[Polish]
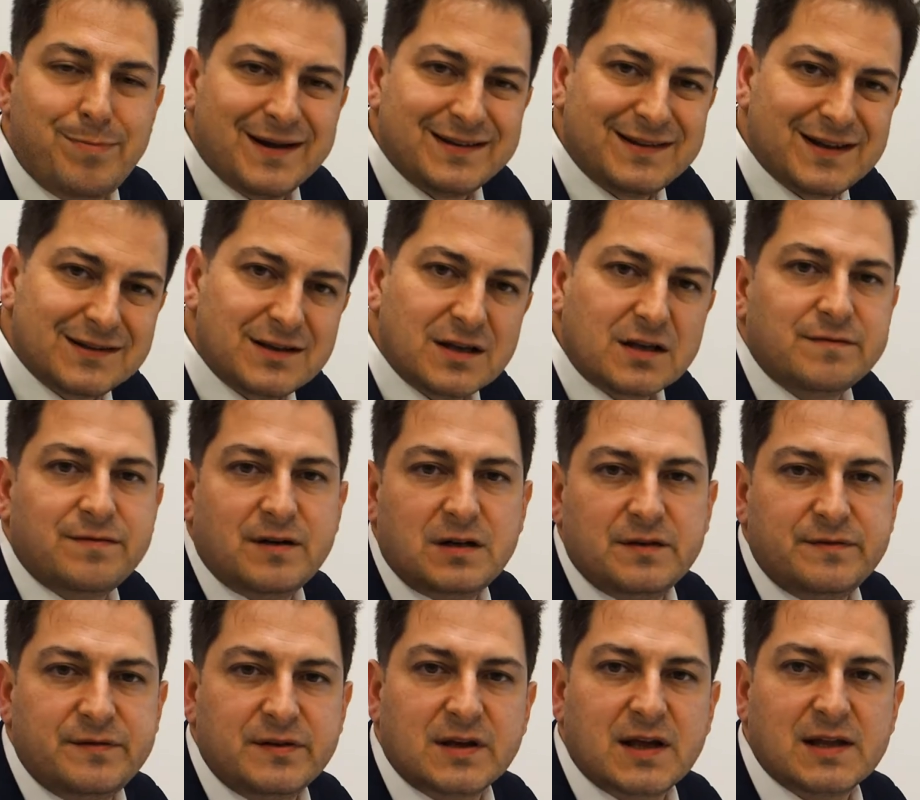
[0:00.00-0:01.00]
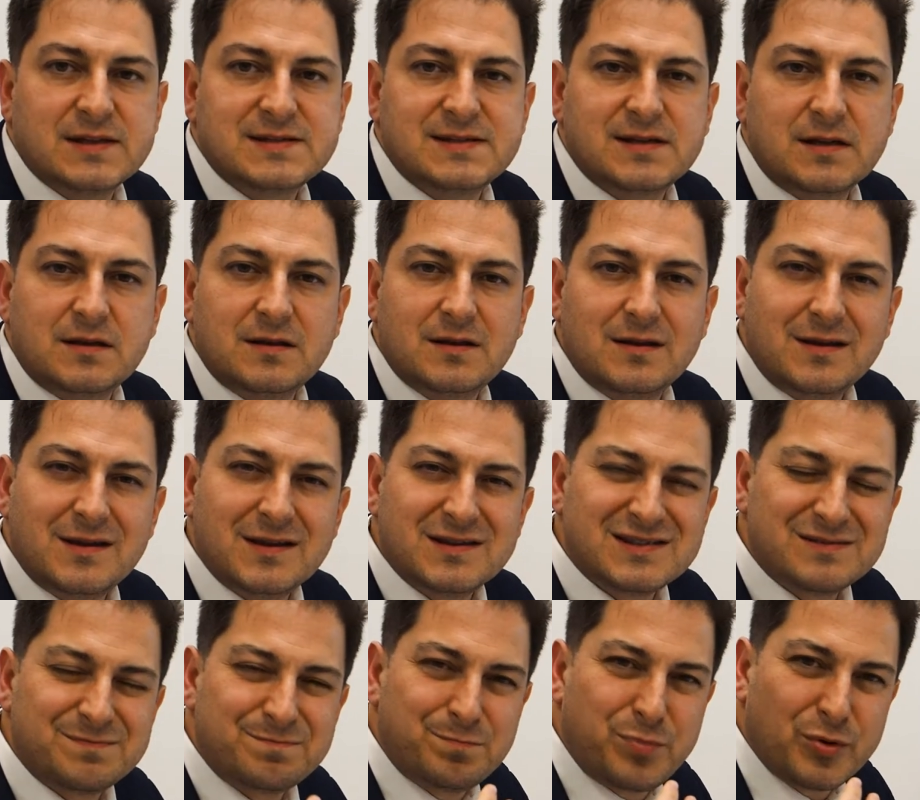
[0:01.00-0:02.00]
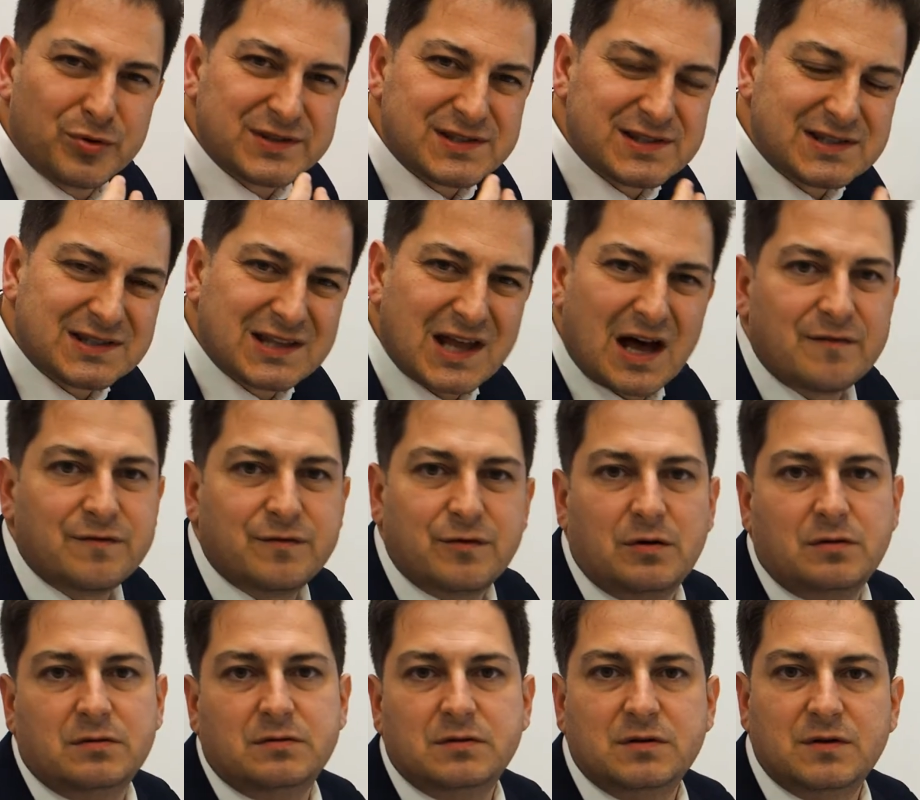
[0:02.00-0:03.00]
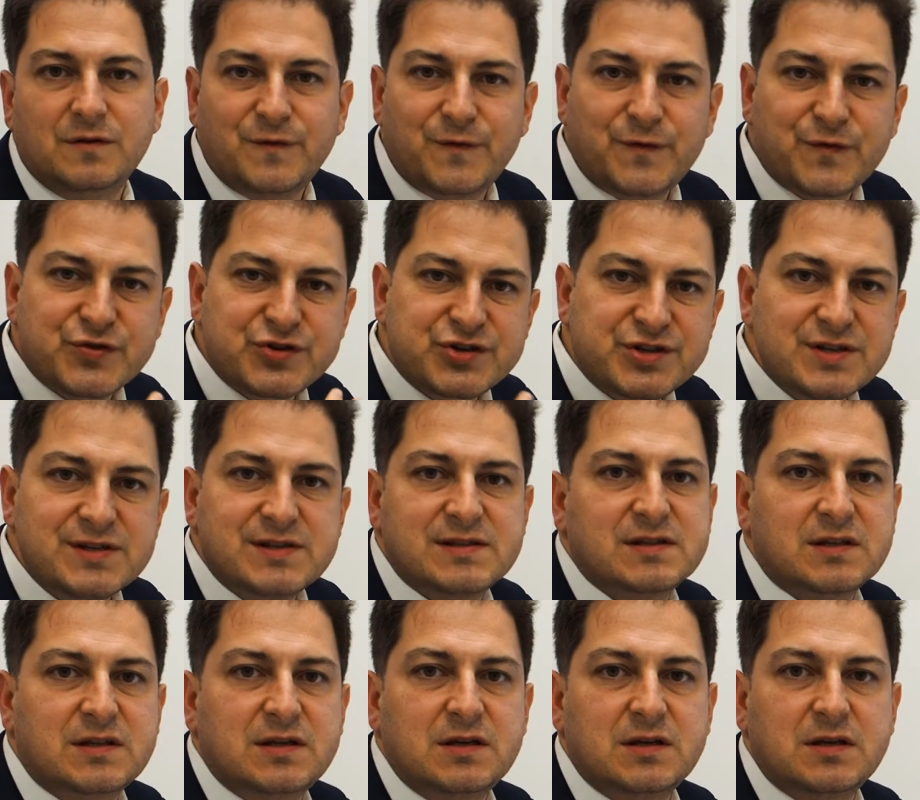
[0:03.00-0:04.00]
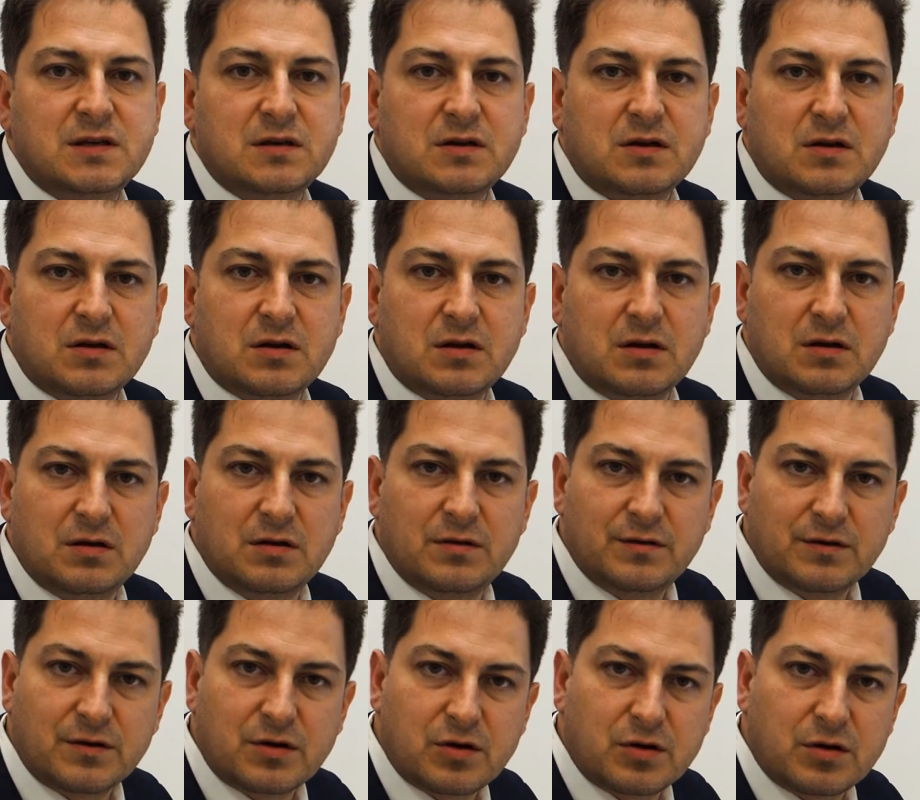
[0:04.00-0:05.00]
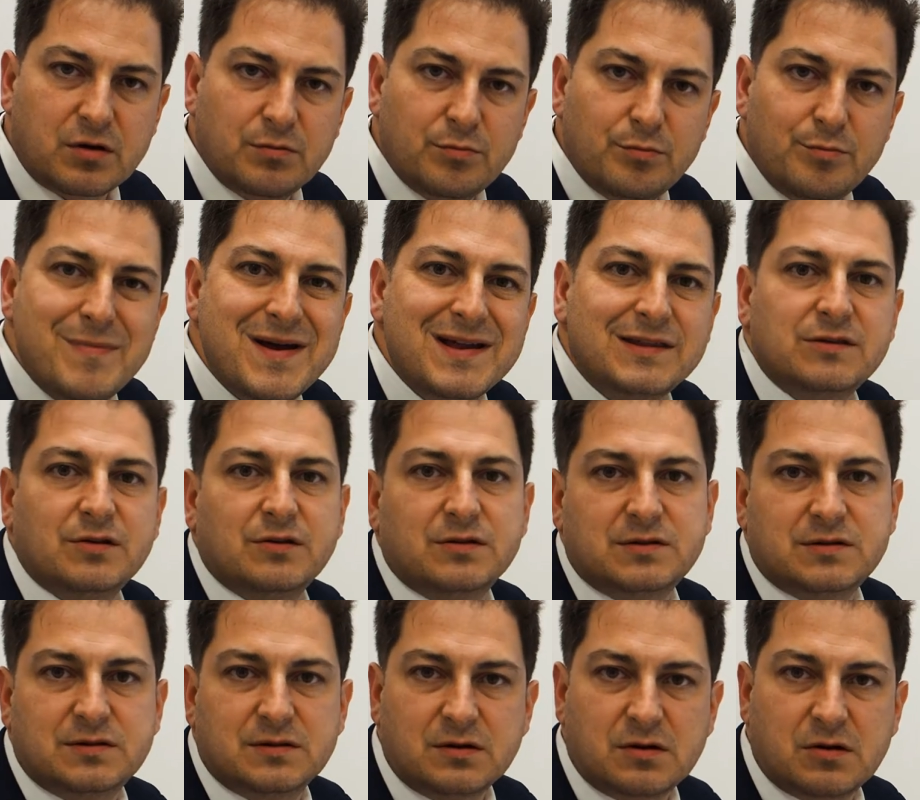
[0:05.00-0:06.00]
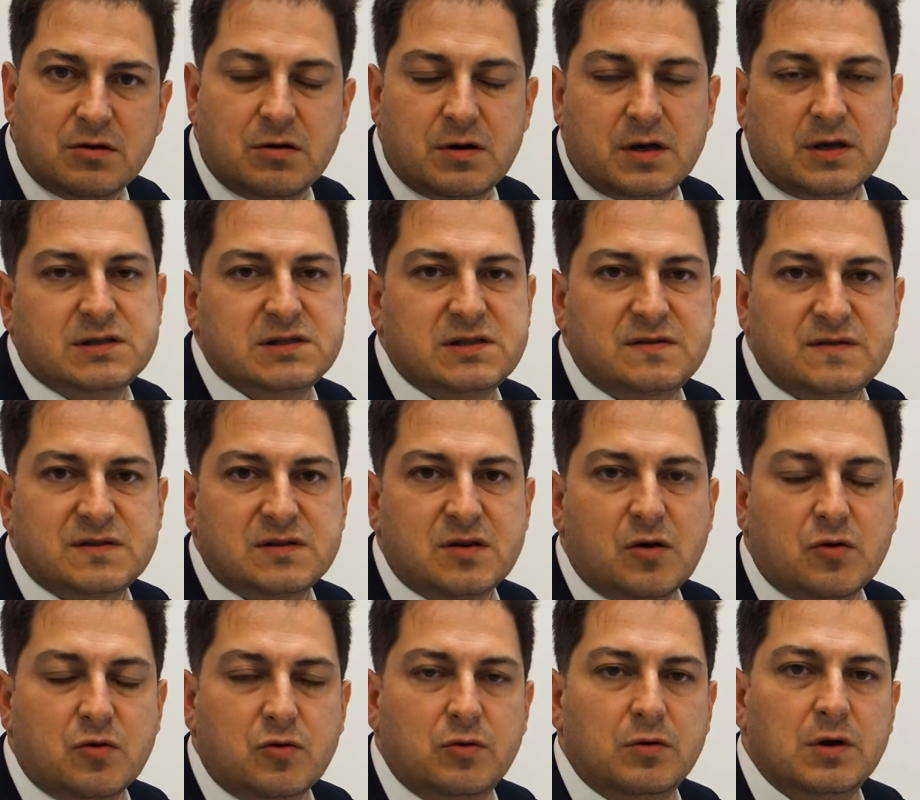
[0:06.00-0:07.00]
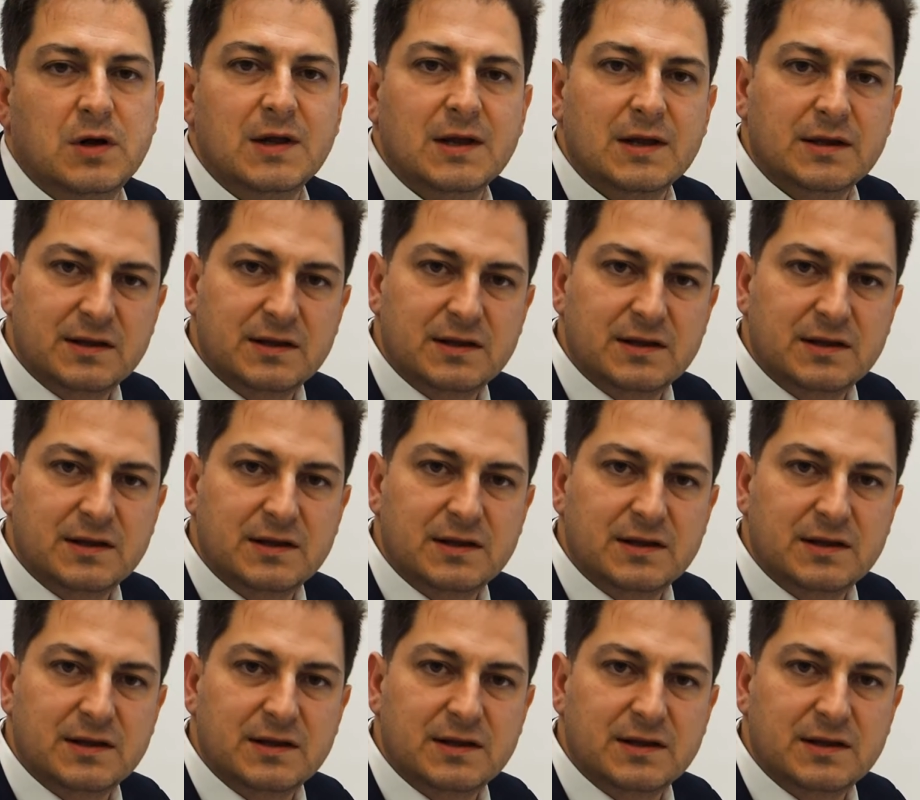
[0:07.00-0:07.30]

badanie kwalifikacyjne jest podstawą wszystkich metod korekcji wzroku.